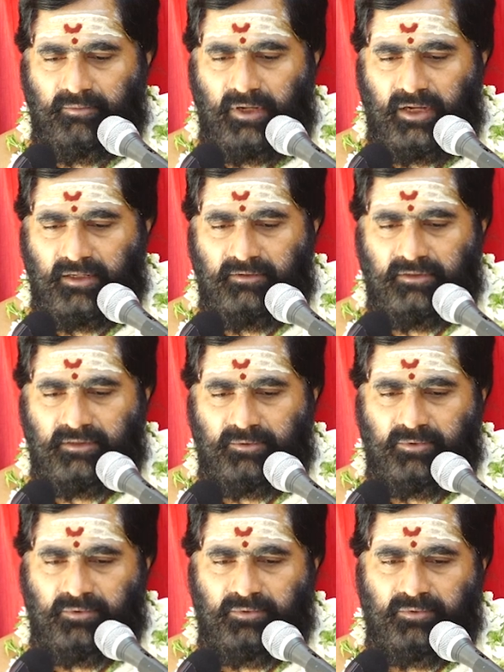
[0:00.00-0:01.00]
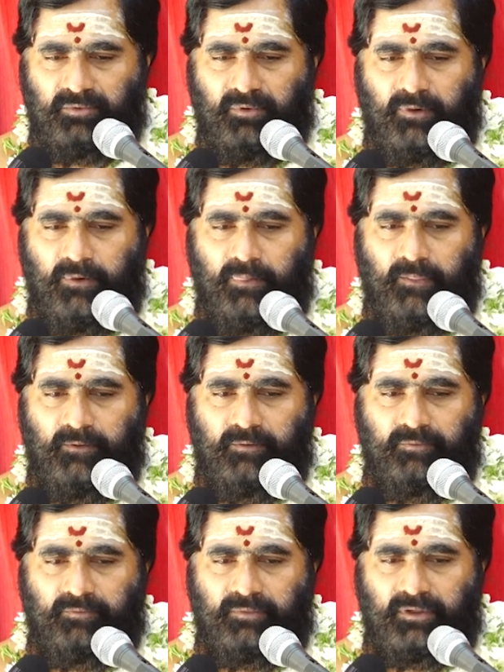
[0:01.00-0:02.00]
భాగవతము
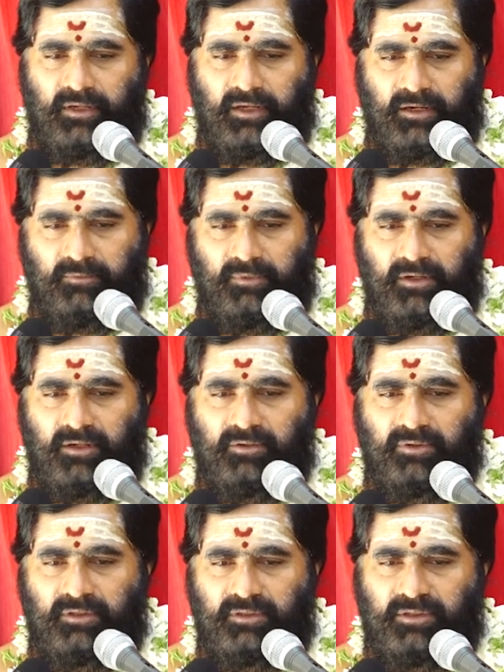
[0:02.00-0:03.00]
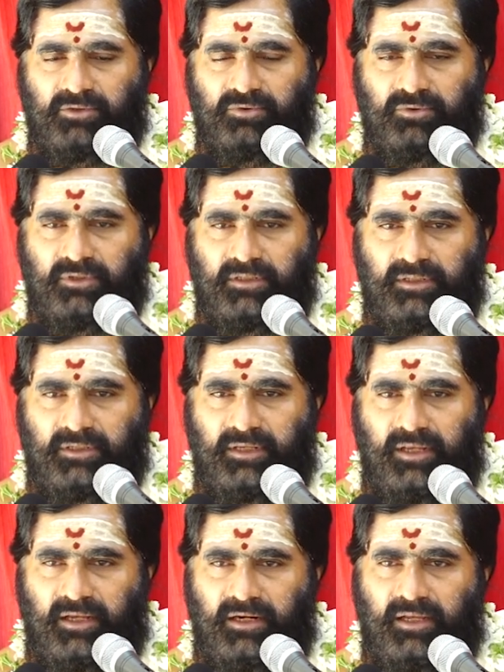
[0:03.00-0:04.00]
కర్మలను నిందిస్తూ ఉన్నది
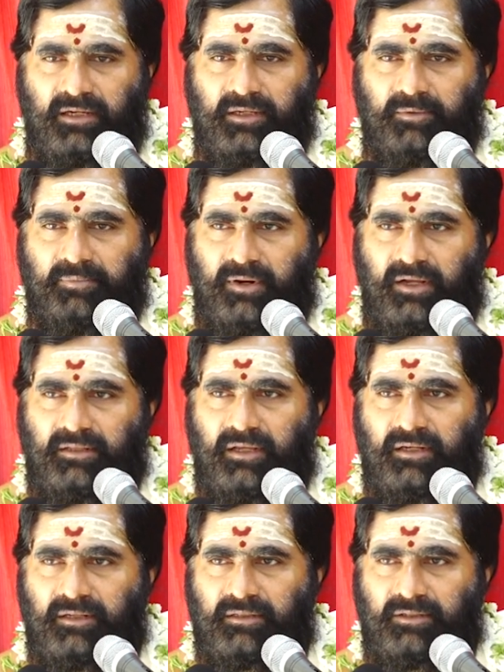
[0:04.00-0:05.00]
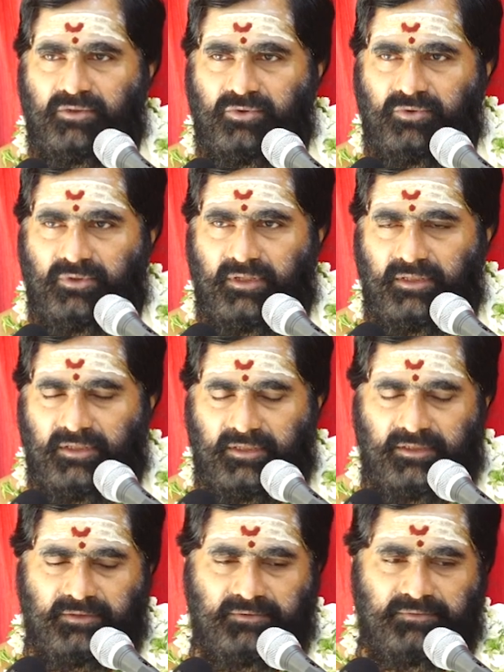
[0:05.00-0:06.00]
జ్ఞానానికి ప్రాధాన్యత ఇస్తూ ఉన్నది అని